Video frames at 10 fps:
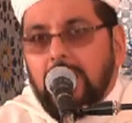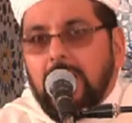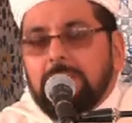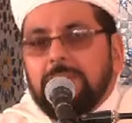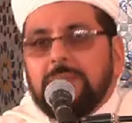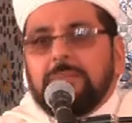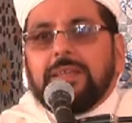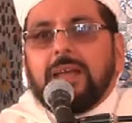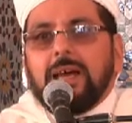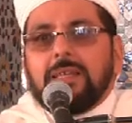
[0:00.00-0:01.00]
إيه، من بين
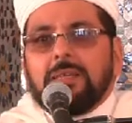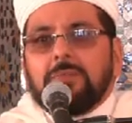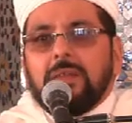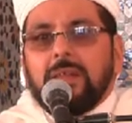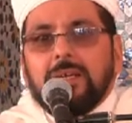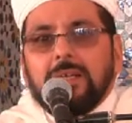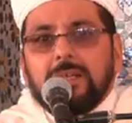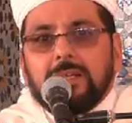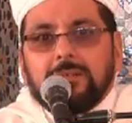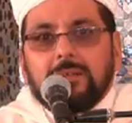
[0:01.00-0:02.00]
هذه
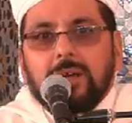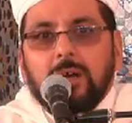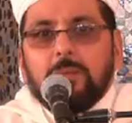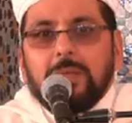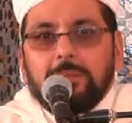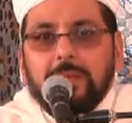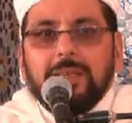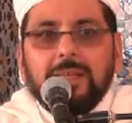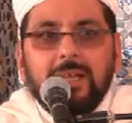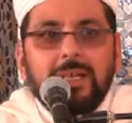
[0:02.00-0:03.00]
المظاهر أو من
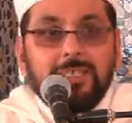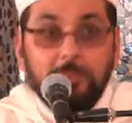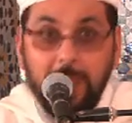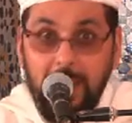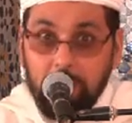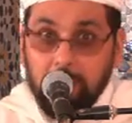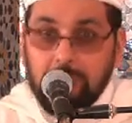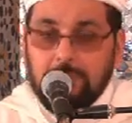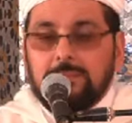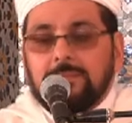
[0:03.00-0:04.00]
بين أسباب